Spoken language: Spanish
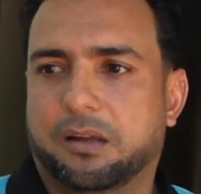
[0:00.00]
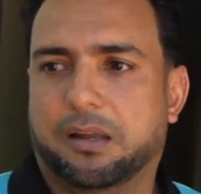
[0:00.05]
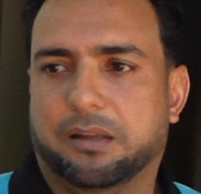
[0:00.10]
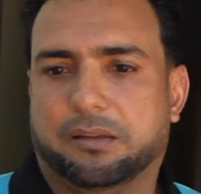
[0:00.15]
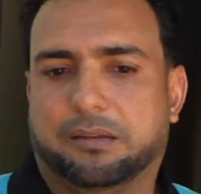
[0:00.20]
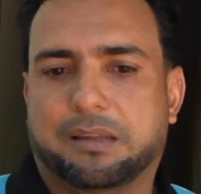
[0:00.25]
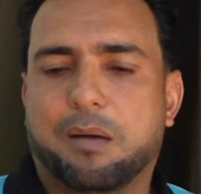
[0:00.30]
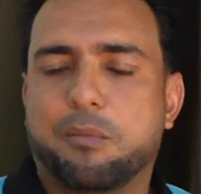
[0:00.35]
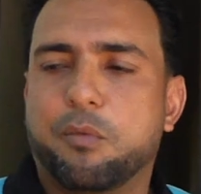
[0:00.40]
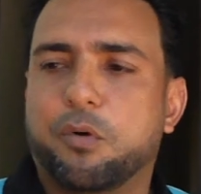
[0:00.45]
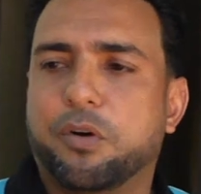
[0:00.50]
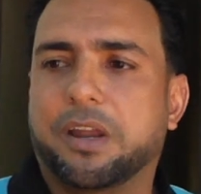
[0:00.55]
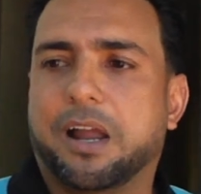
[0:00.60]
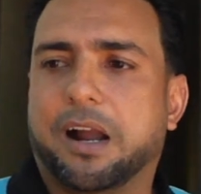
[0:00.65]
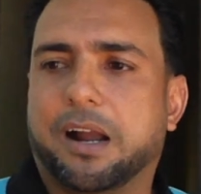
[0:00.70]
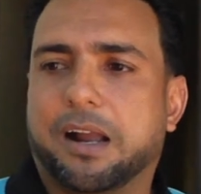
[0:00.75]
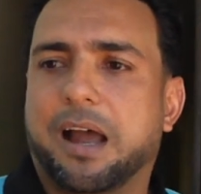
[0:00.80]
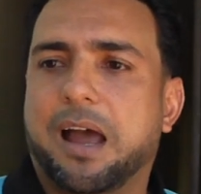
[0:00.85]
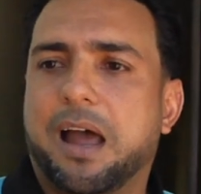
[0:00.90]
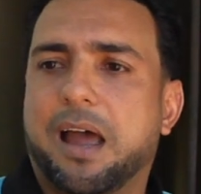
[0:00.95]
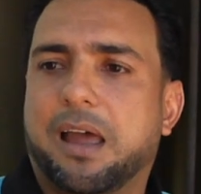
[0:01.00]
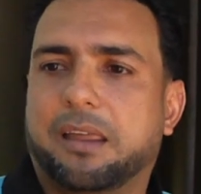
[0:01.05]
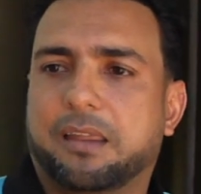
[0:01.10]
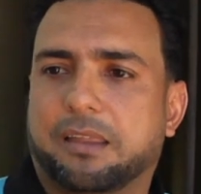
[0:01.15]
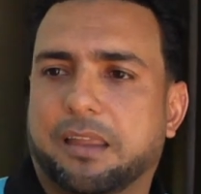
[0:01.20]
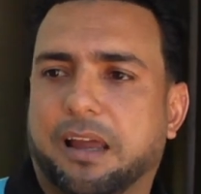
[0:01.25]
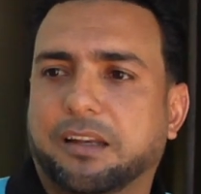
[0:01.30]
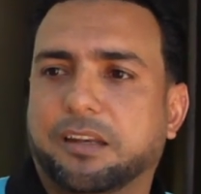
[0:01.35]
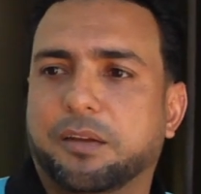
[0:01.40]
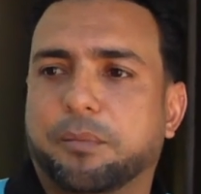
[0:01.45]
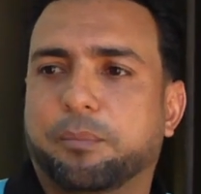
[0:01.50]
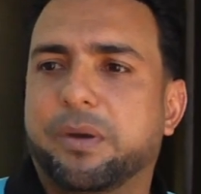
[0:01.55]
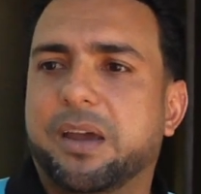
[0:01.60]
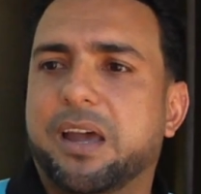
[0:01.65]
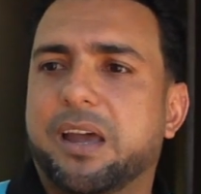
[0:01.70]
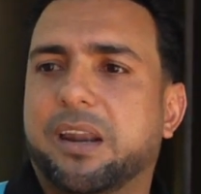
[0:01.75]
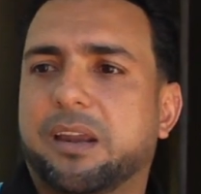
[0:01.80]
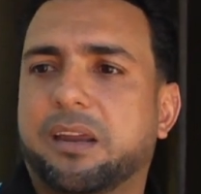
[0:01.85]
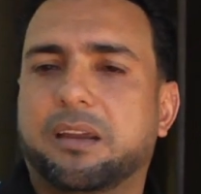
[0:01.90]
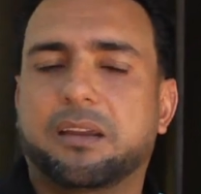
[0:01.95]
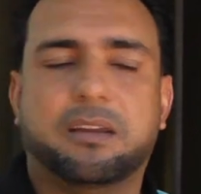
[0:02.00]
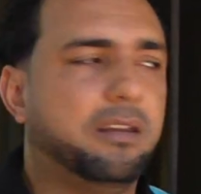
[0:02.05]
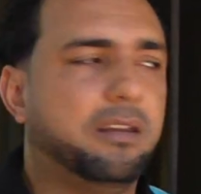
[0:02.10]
Estamos hoy acá, Dani Pérez.